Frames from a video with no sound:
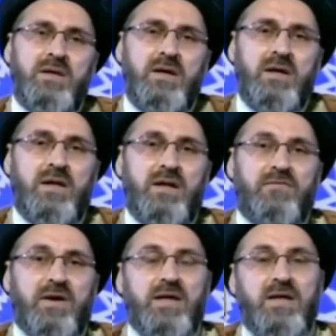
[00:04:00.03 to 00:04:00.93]

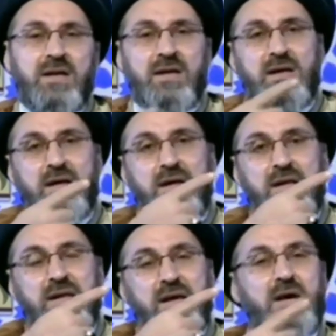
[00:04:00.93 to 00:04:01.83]
للفقير
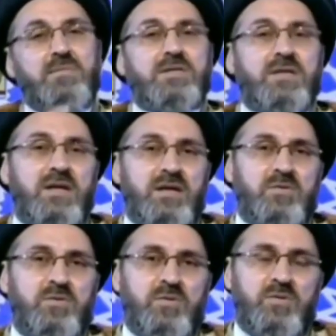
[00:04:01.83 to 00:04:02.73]
نيابة
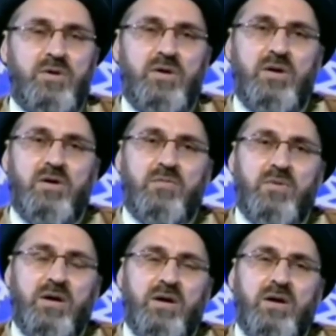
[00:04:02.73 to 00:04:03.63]
عنه
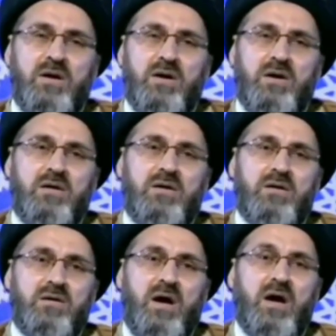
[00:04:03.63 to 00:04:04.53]

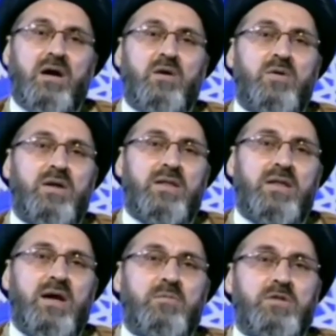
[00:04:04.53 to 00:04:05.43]
وحقه الذي
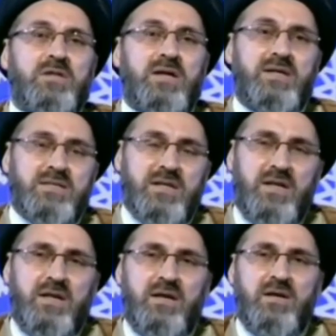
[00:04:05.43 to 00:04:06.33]
لا بد أن يصل
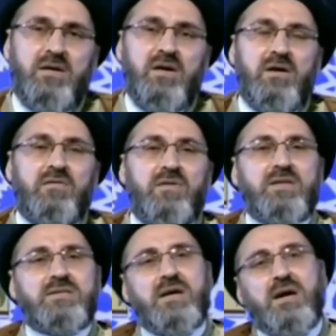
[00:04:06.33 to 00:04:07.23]
إليه
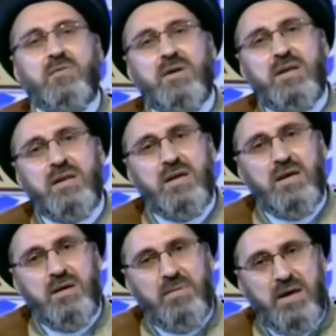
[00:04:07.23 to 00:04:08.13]
فأنت أولا
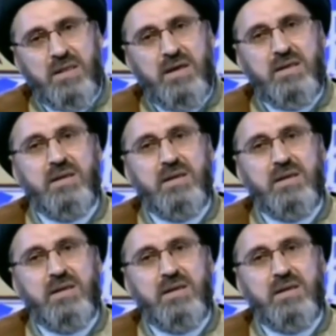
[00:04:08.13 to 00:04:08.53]
ابحث عنه